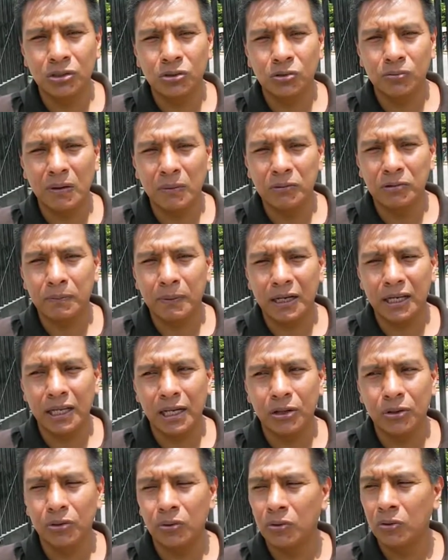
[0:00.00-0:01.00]
nos vamos para allá.
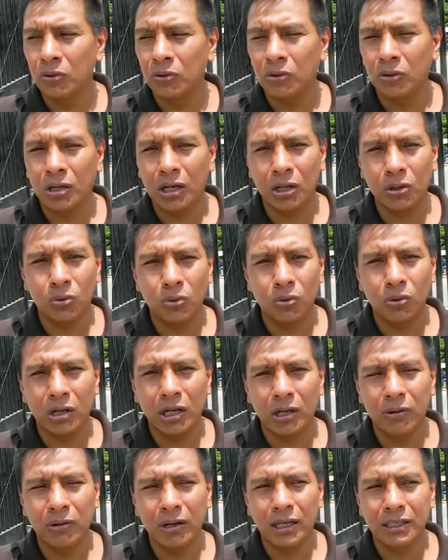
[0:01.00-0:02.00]
Yo calculo que
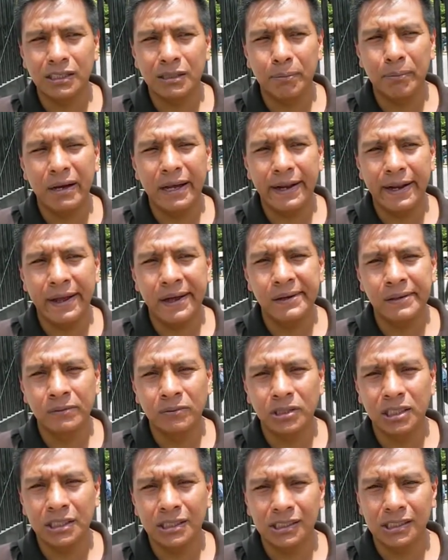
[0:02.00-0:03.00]
en una semana,
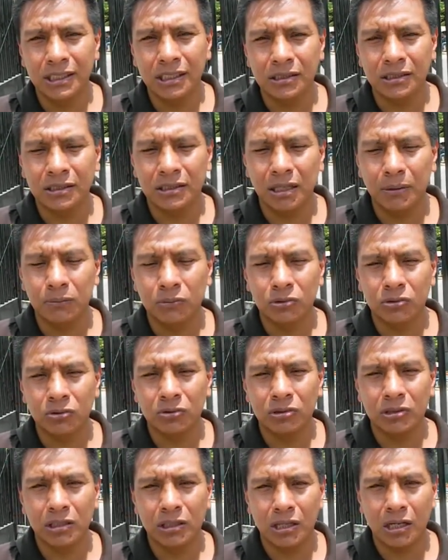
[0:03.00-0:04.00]
un 10 días estamos
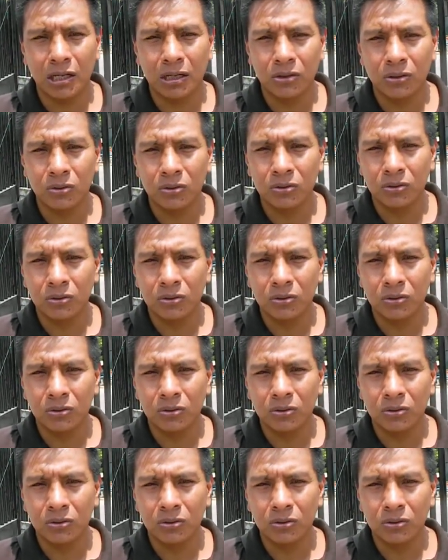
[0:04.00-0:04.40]
concentrando.